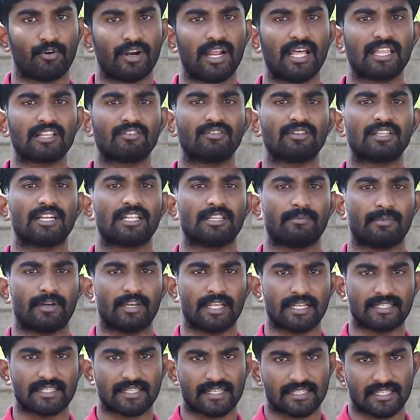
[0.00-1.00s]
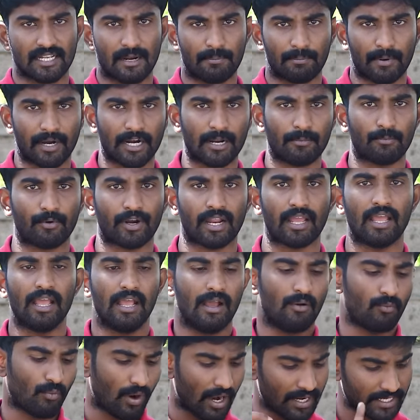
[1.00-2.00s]
போகிறேன் அதுக்கு வந்து அந்த மாதிரி எக்ஸசைஸ்லாம் பண்ண போகிறேன்
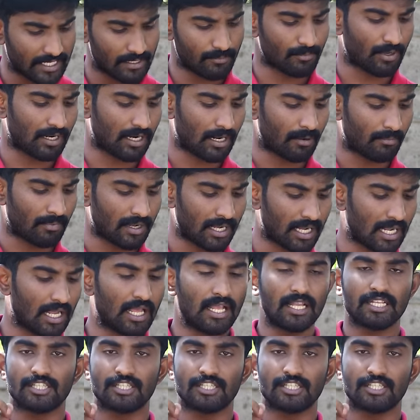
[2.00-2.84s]
வாக்கிங் பண்ணலாமா